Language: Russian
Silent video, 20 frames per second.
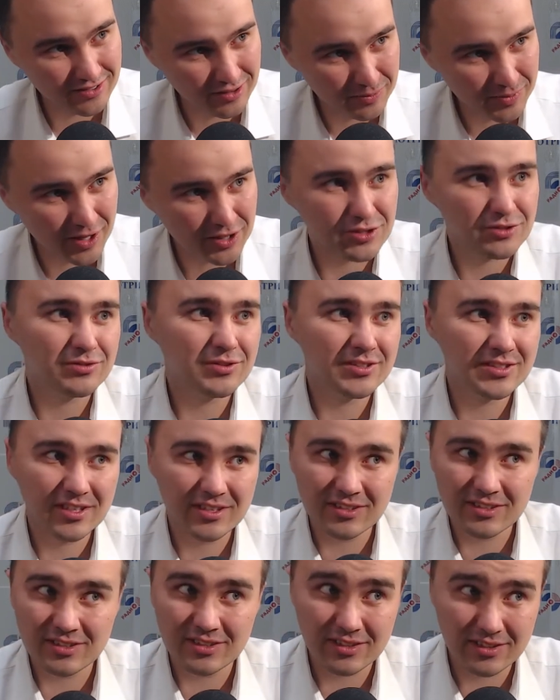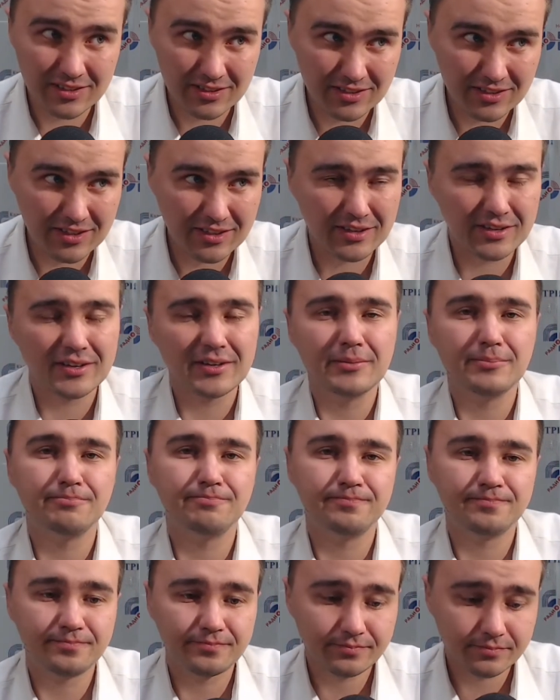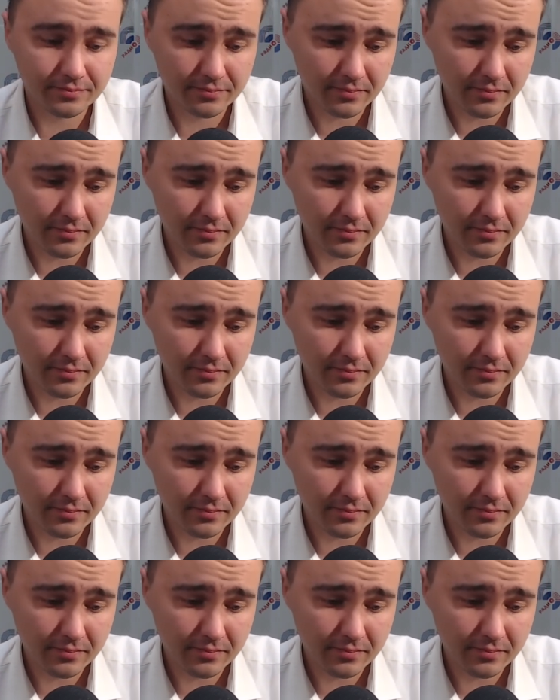не выплачивает деньги или не